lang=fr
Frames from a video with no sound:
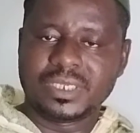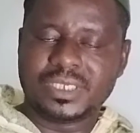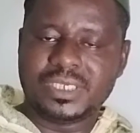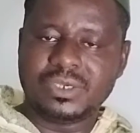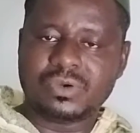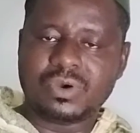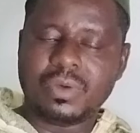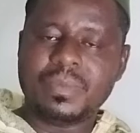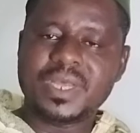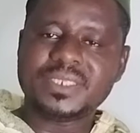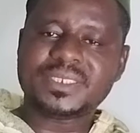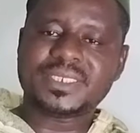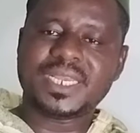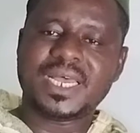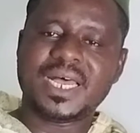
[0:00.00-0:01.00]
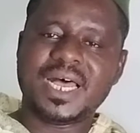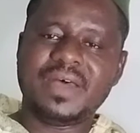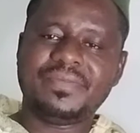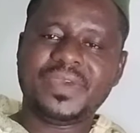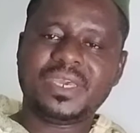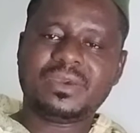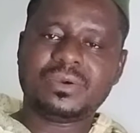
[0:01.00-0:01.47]
qui commence
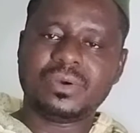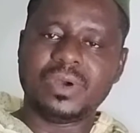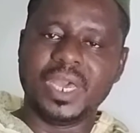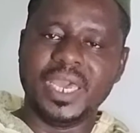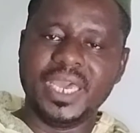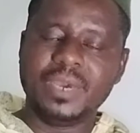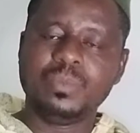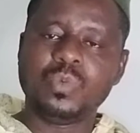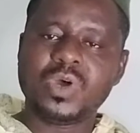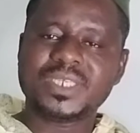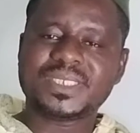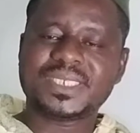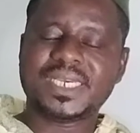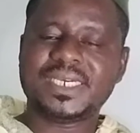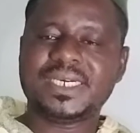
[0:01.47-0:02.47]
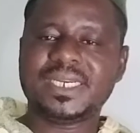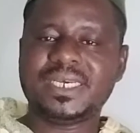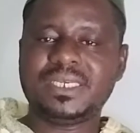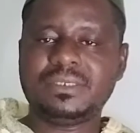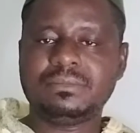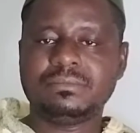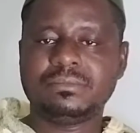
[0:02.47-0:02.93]
avec un mois
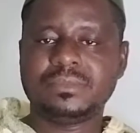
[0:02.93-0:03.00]
sacré,